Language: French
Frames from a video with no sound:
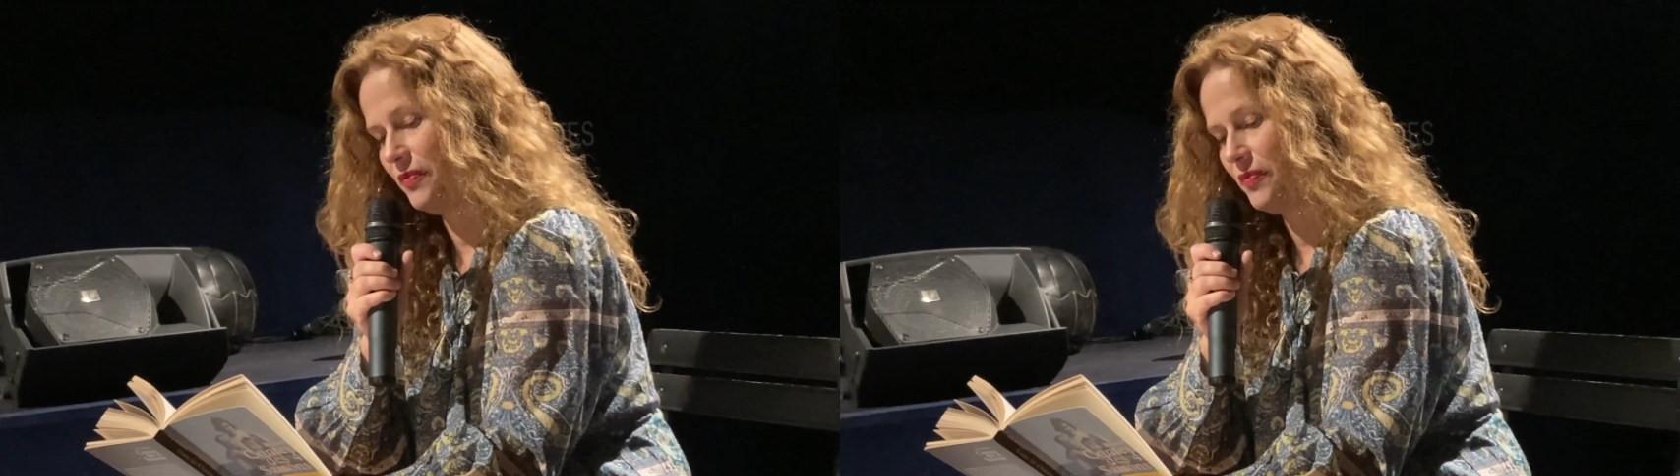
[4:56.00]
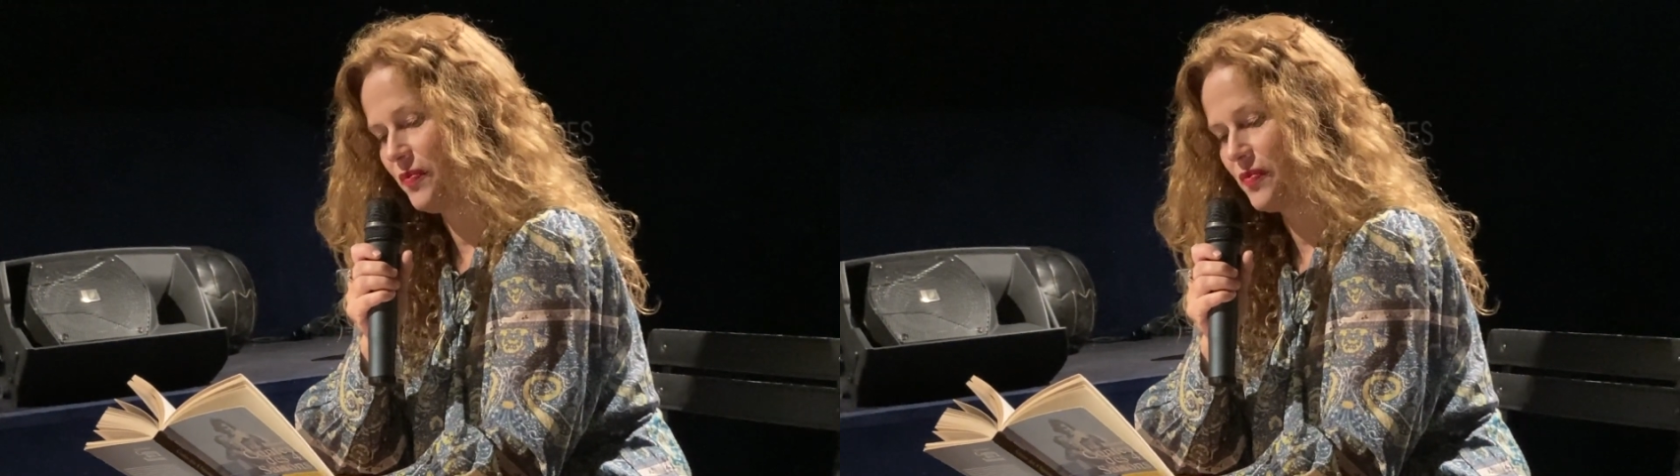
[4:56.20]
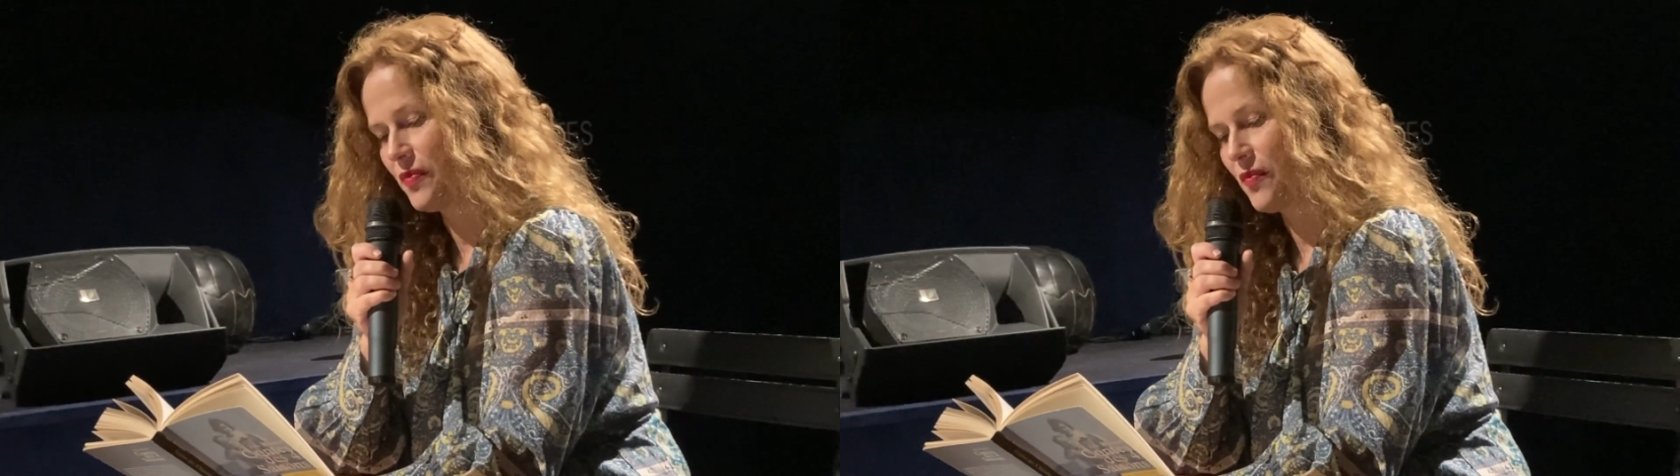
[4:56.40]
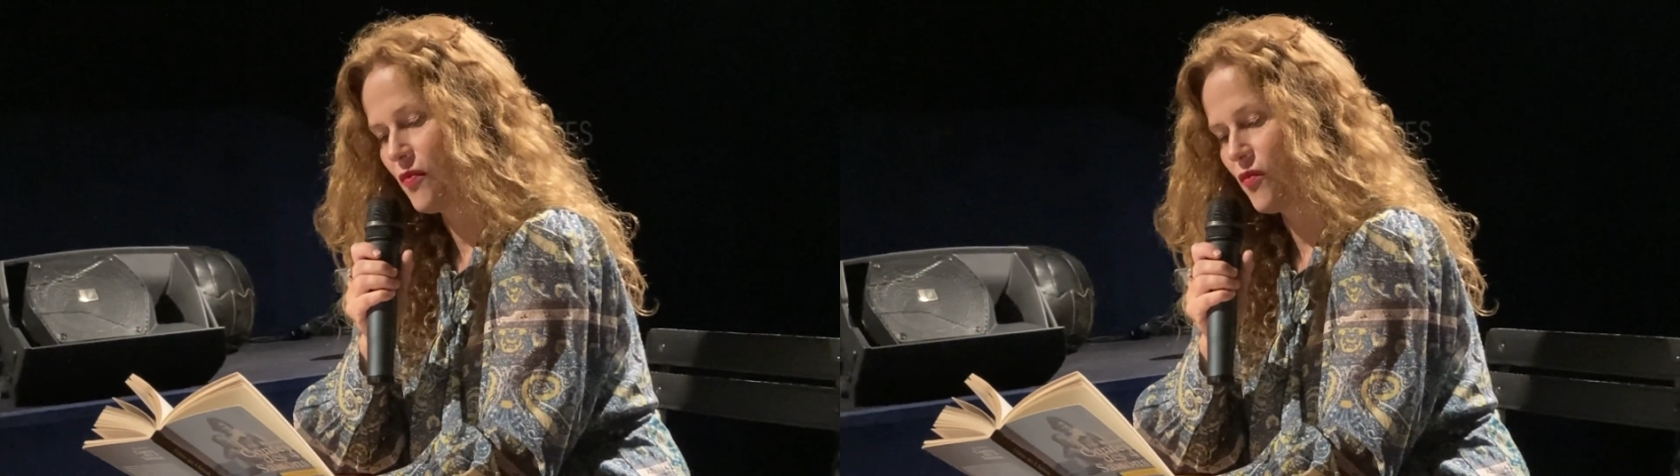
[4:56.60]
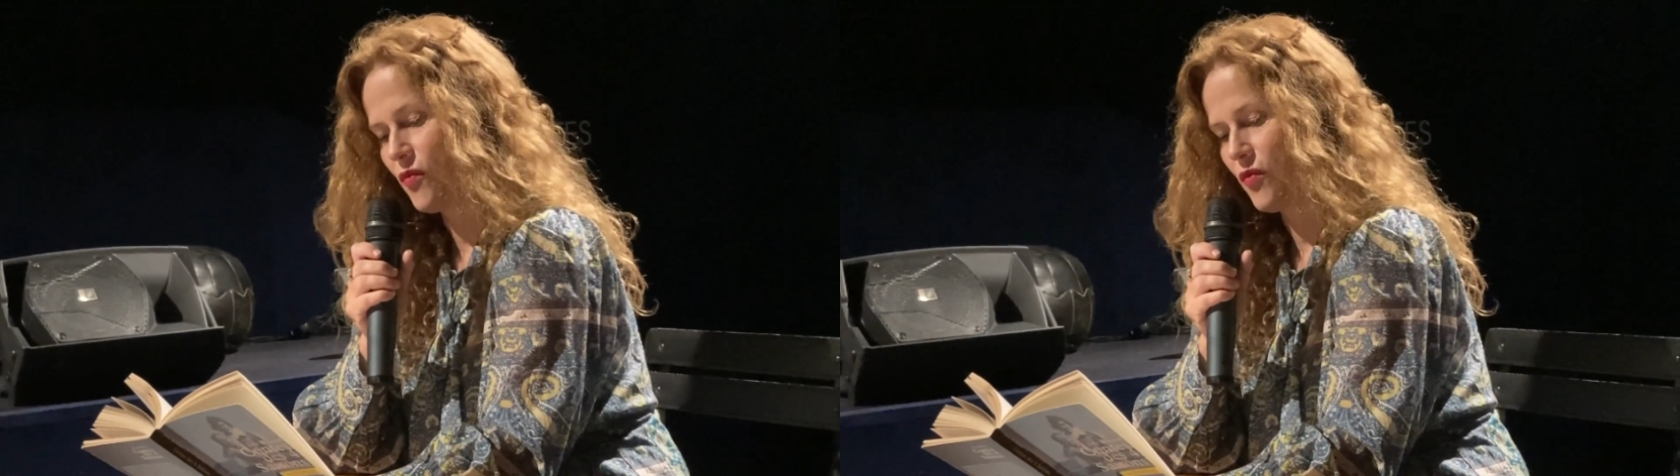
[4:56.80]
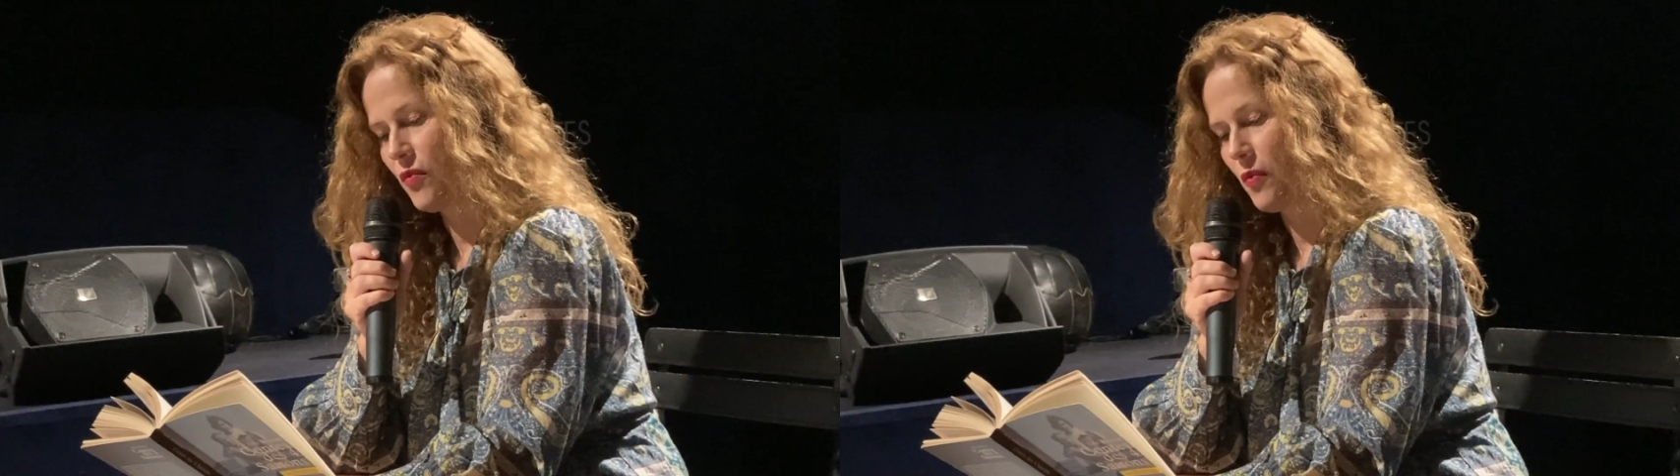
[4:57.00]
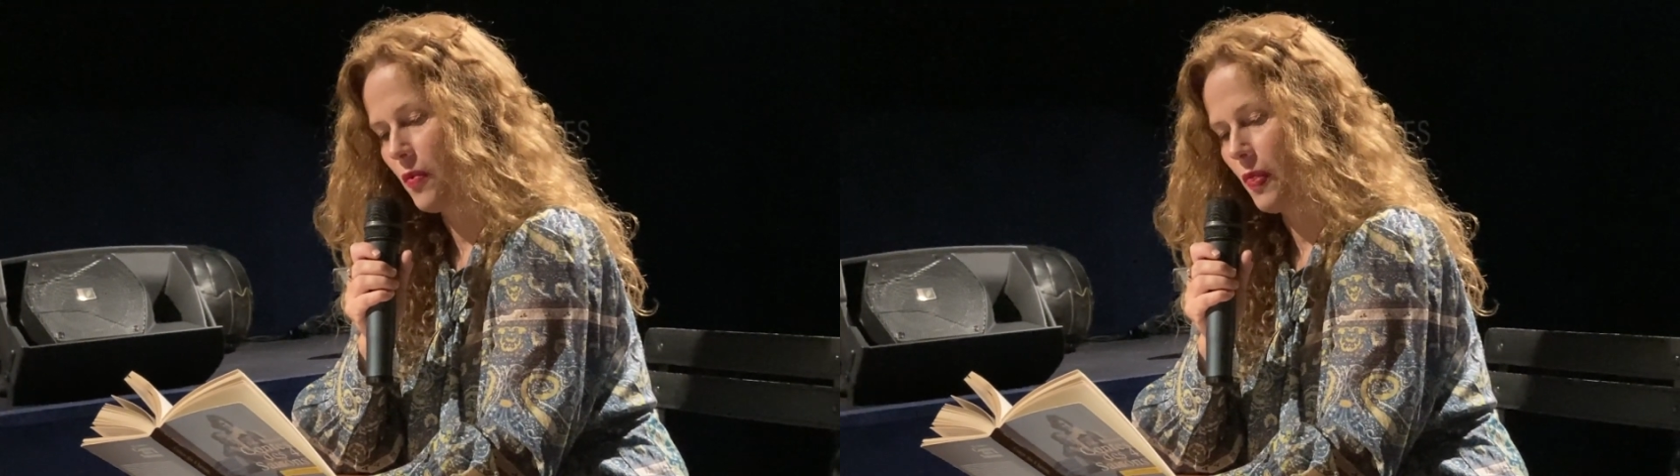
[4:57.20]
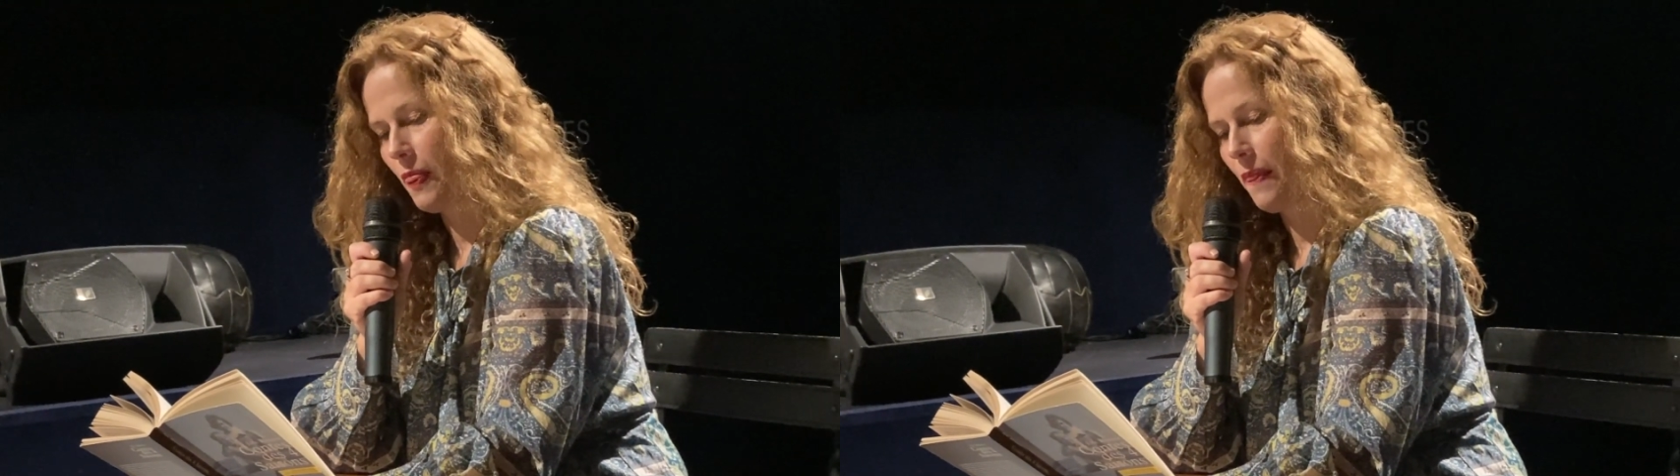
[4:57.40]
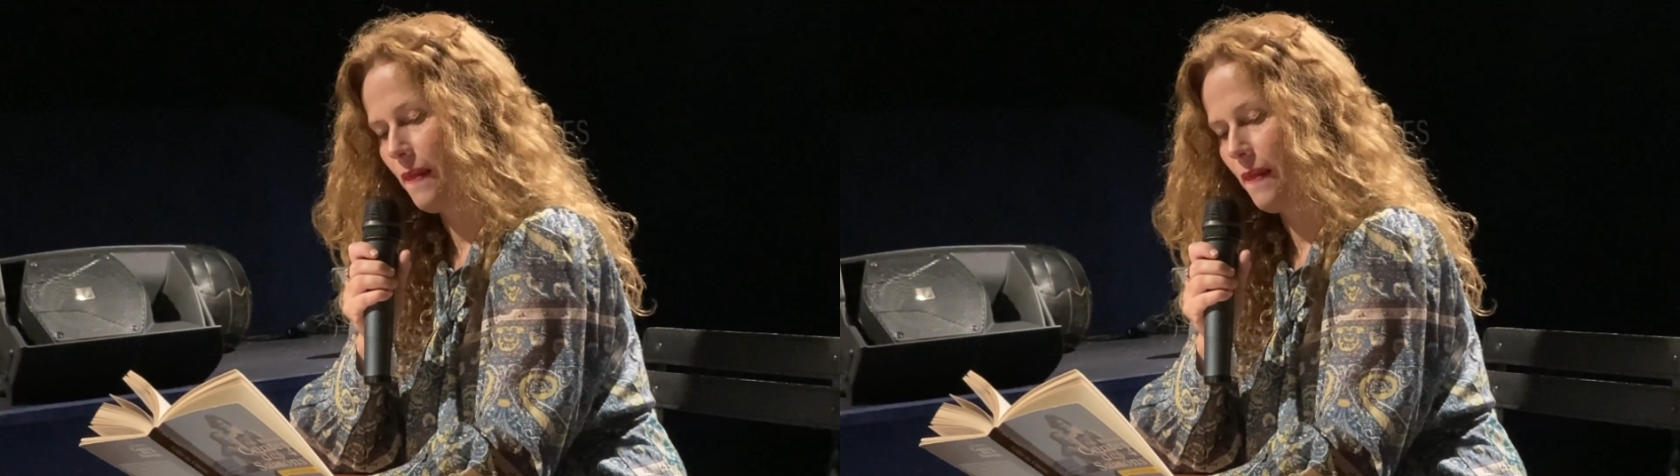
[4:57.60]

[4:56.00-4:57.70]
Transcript: Ce n'est ni vous ni moi,